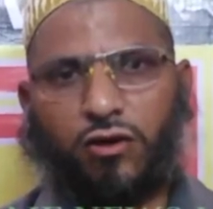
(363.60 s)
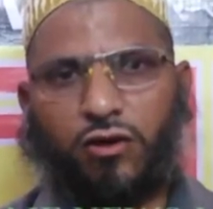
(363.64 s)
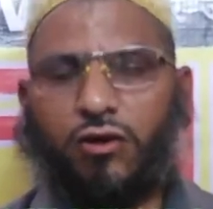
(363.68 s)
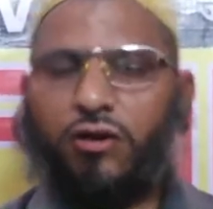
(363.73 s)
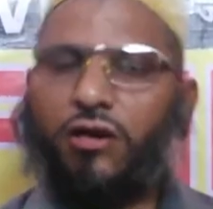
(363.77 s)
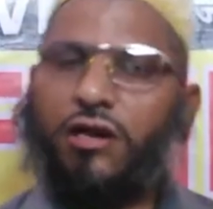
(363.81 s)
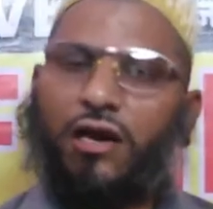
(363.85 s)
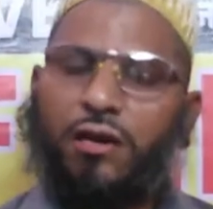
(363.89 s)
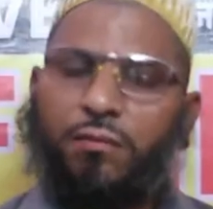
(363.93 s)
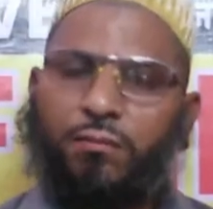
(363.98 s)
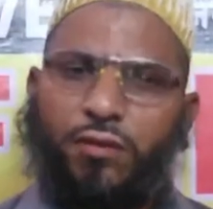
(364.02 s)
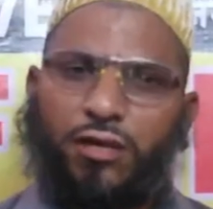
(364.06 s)

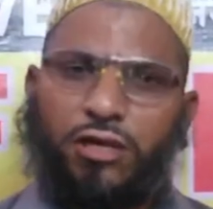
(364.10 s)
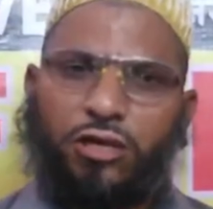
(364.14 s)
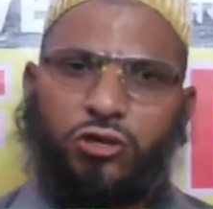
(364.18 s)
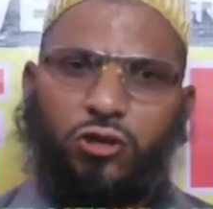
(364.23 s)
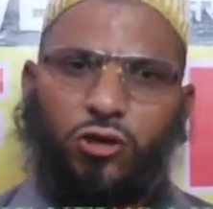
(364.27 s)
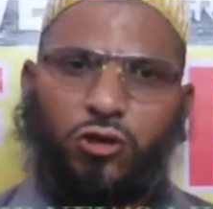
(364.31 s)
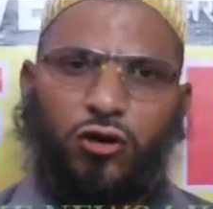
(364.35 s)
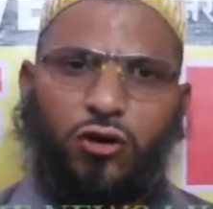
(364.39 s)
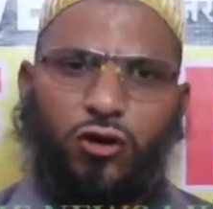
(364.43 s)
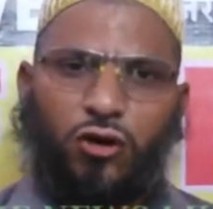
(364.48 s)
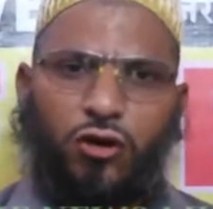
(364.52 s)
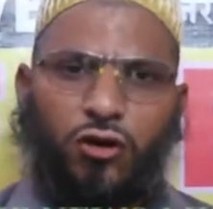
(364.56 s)
और निलंबन
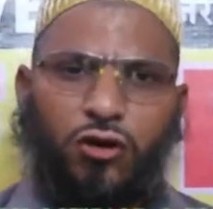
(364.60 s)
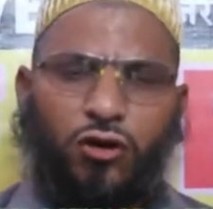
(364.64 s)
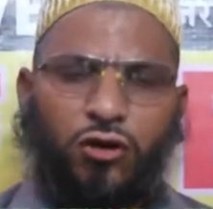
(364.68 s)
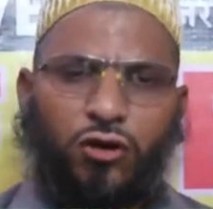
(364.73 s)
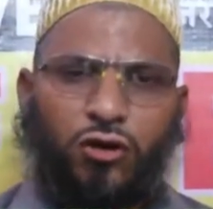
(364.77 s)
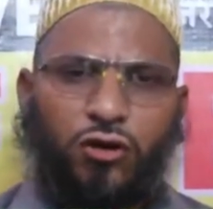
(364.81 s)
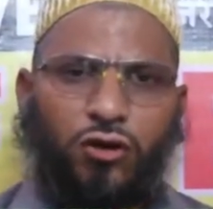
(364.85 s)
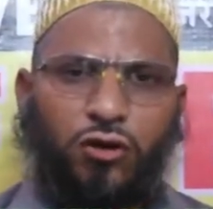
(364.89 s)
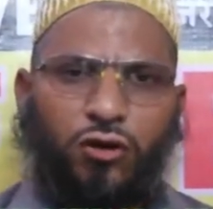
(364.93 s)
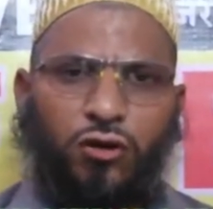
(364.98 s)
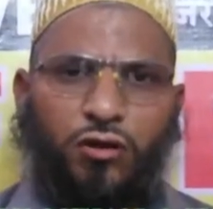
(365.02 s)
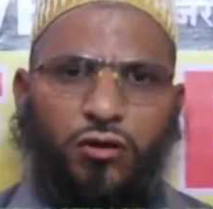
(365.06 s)
तो
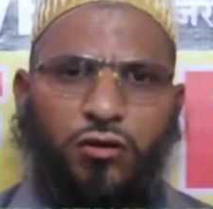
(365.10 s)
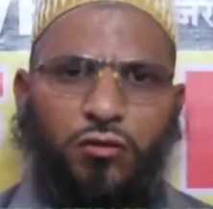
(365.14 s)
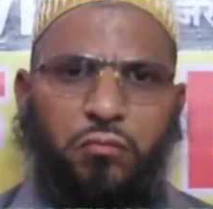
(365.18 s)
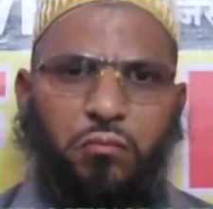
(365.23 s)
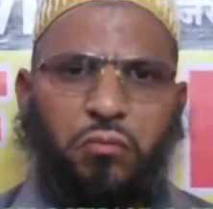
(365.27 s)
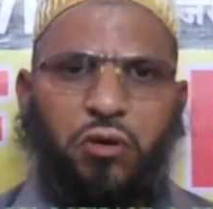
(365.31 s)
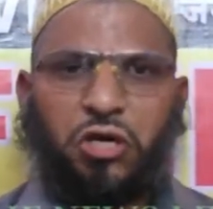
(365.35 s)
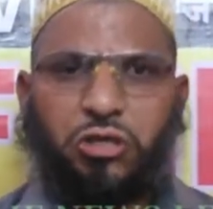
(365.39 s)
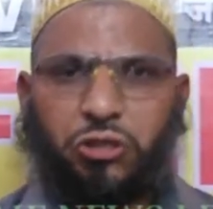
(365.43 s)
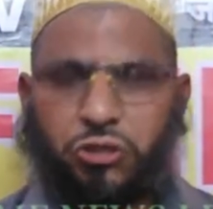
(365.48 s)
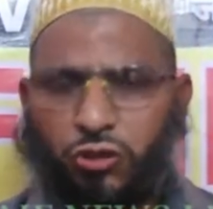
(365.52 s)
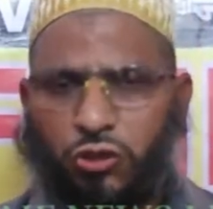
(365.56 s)

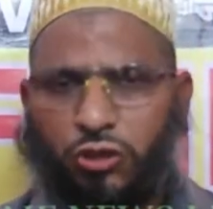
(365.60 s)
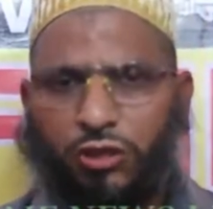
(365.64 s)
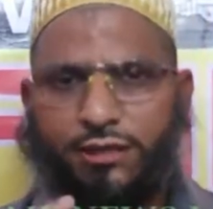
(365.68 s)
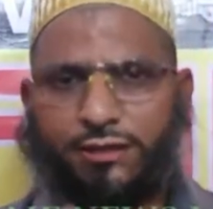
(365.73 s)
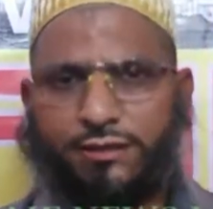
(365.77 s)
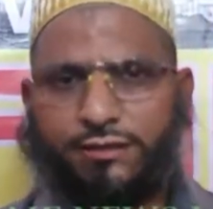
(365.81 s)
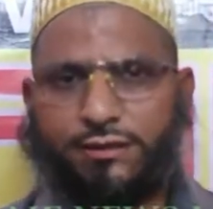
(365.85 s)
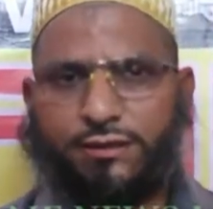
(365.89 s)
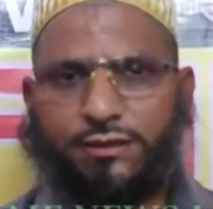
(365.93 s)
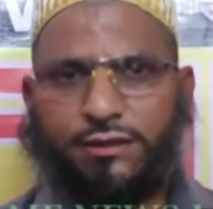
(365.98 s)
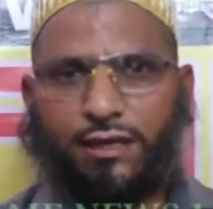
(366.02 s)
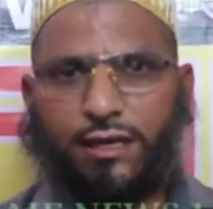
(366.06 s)
बहुत
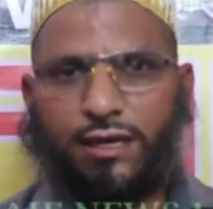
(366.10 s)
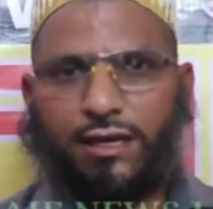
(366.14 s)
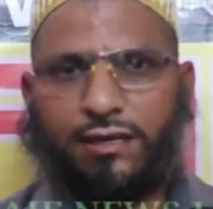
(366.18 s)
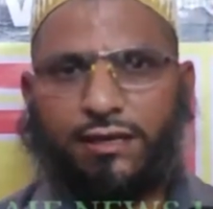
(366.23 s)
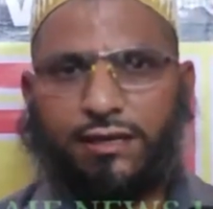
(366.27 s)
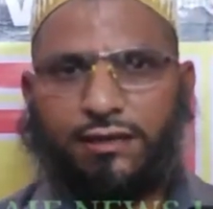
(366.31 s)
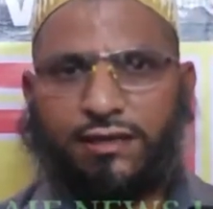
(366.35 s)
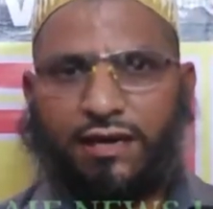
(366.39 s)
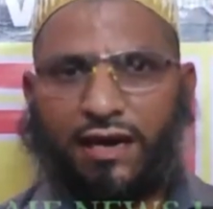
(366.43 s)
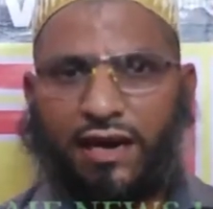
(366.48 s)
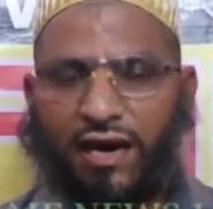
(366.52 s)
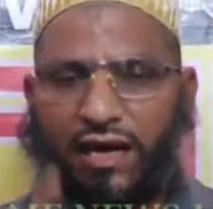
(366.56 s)
छोटी चीज है
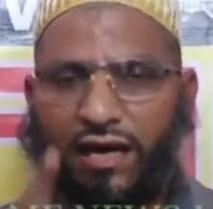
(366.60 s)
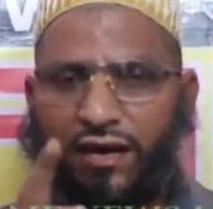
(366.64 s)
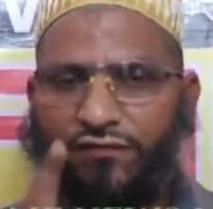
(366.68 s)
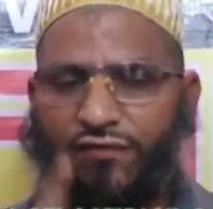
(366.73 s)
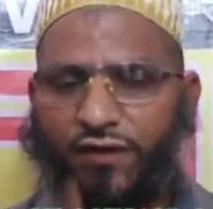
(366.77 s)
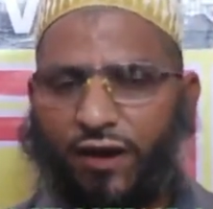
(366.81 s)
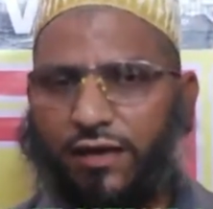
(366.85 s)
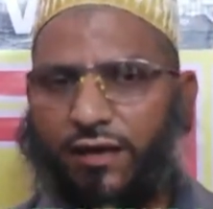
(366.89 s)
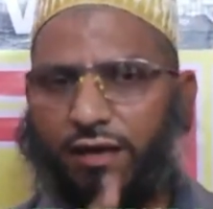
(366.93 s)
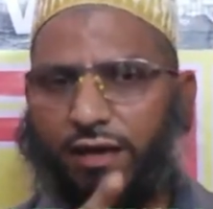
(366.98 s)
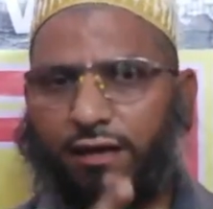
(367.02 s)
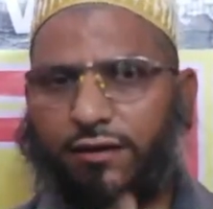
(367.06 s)
लेकिन यहां
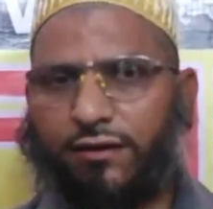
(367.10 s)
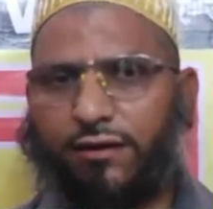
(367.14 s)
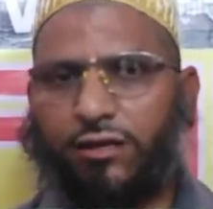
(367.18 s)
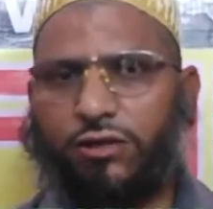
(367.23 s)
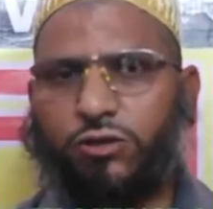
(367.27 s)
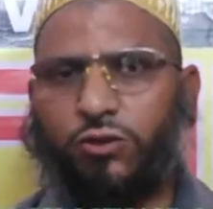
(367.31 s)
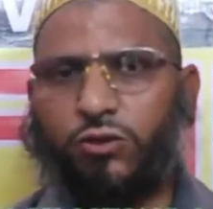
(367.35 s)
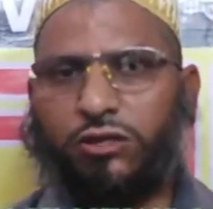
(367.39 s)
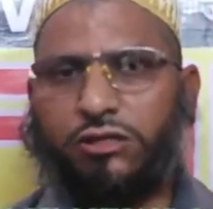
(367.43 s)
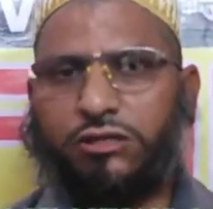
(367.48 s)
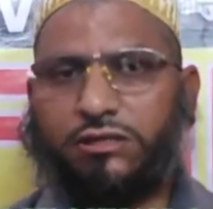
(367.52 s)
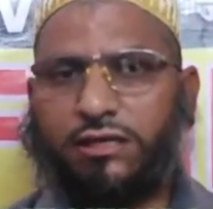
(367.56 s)
एफआईआर
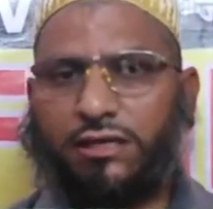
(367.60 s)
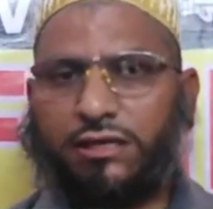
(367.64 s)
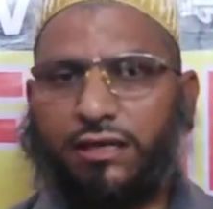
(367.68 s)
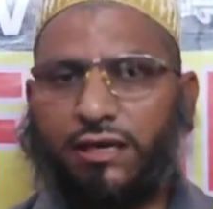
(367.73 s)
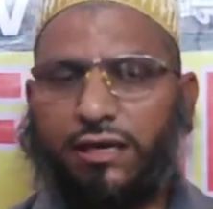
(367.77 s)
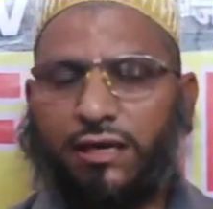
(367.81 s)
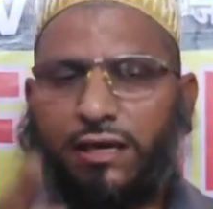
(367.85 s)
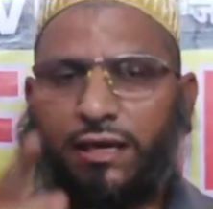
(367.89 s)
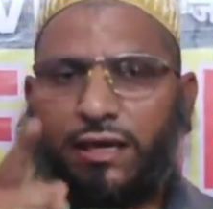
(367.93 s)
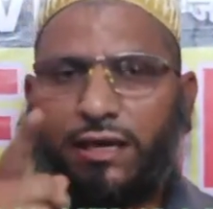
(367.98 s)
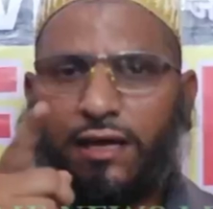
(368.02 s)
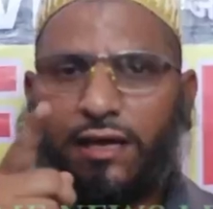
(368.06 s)
दर्ज होनी
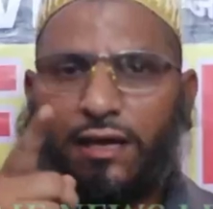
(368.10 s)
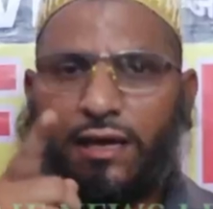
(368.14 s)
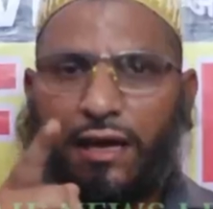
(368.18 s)
चाहिए